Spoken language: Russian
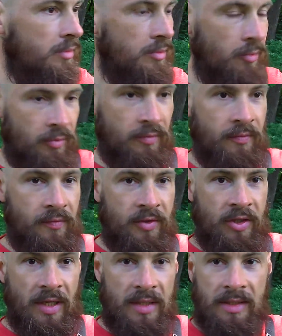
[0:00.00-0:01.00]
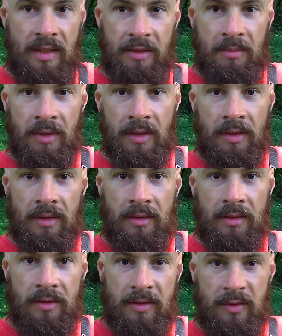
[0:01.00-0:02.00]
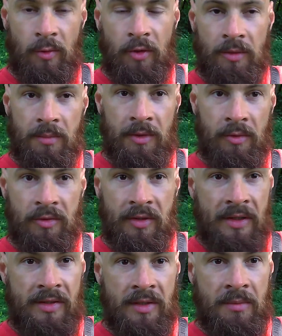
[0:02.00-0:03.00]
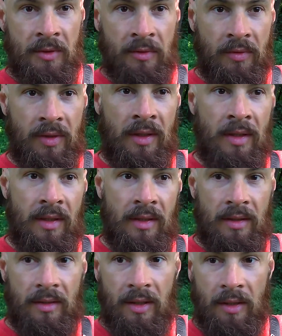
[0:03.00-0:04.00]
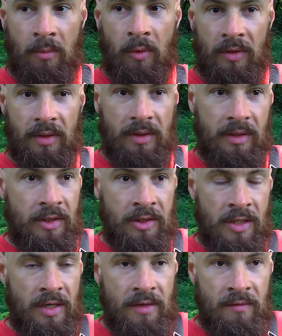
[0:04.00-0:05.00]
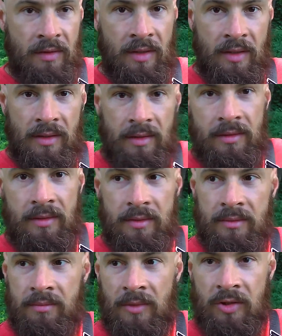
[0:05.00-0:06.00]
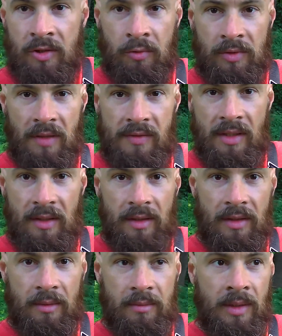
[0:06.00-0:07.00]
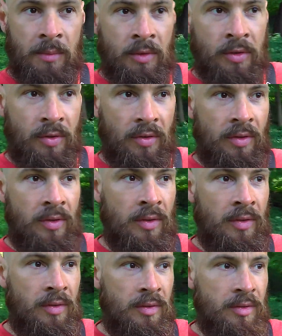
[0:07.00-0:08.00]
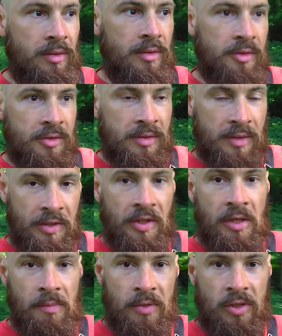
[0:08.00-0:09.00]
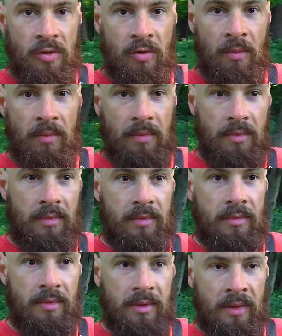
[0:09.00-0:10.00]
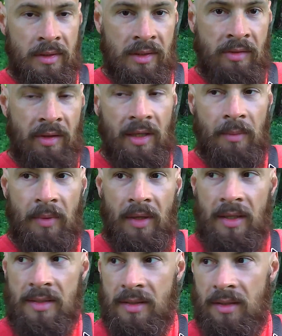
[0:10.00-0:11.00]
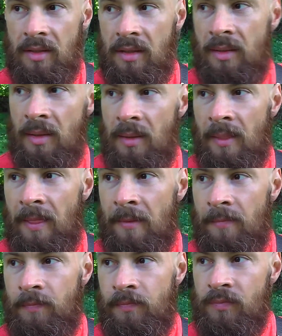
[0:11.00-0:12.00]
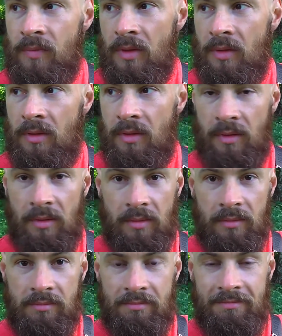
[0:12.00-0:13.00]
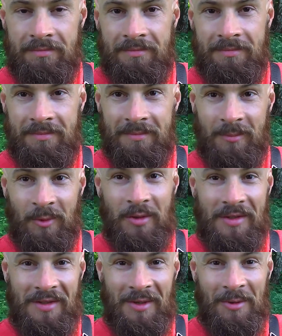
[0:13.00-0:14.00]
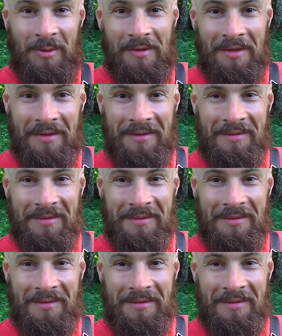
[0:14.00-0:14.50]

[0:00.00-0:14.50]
ну, вот, час ходьбы, 40 минут, 30 минут, до работы, не езжайте вы на маршрутках всяких, там, на метро. Идите пешком. Это действительно полезно. Э, будьте здоровы.